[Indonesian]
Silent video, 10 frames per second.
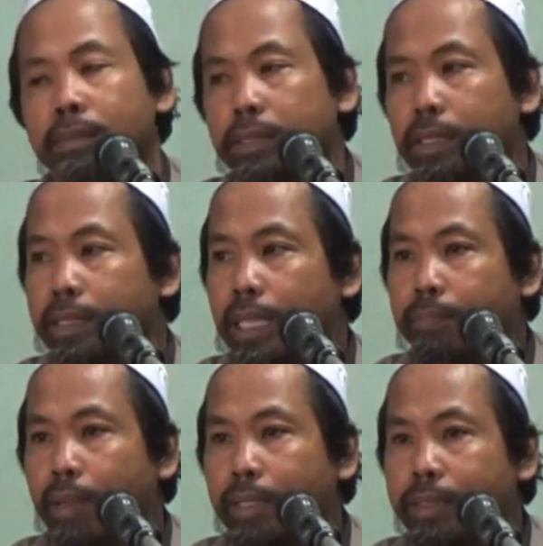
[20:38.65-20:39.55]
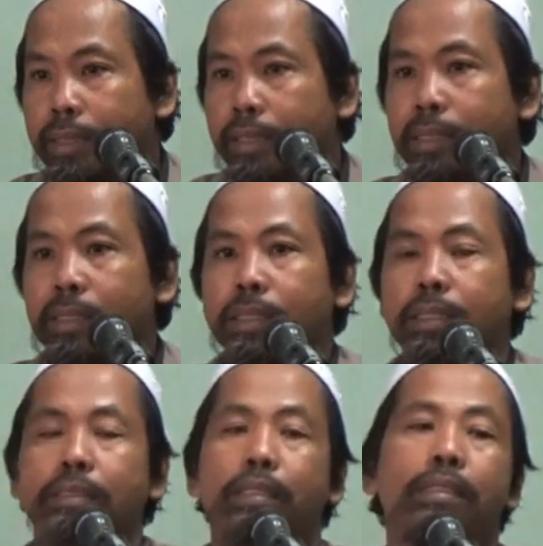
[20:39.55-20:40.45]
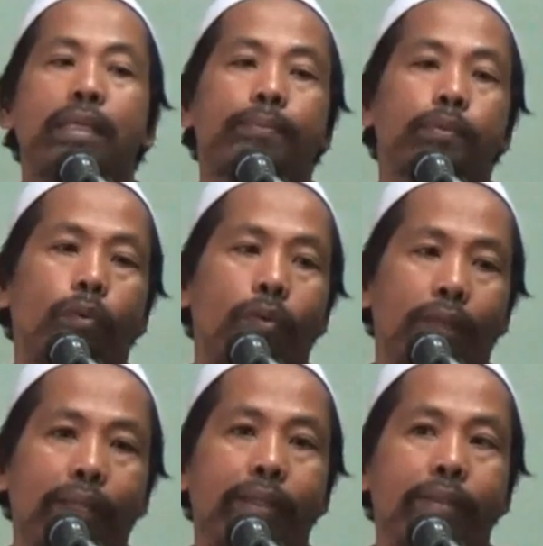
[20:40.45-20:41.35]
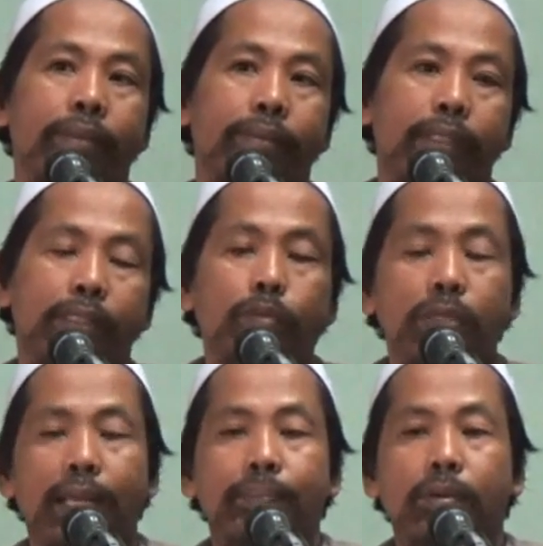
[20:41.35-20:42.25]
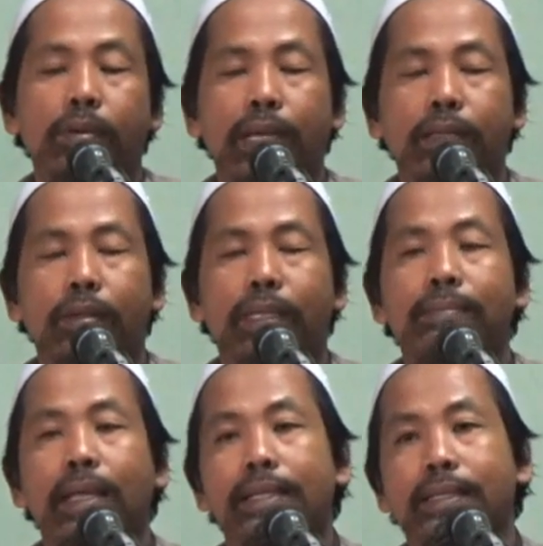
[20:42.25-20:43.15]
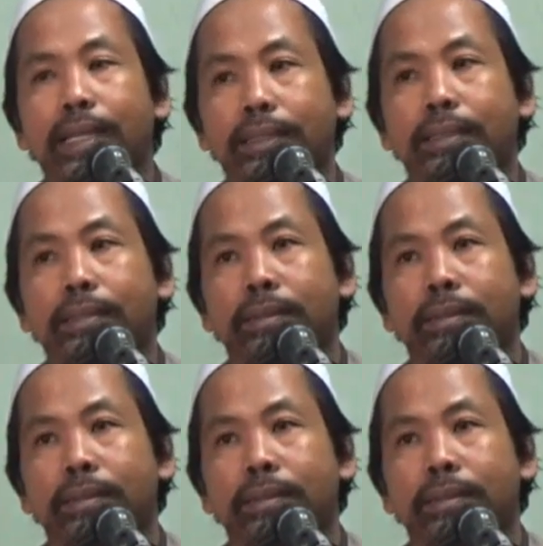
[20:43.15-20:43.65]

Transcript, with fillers: Setiap pagi, setiap sore itu dilaporkan oleh malaikat.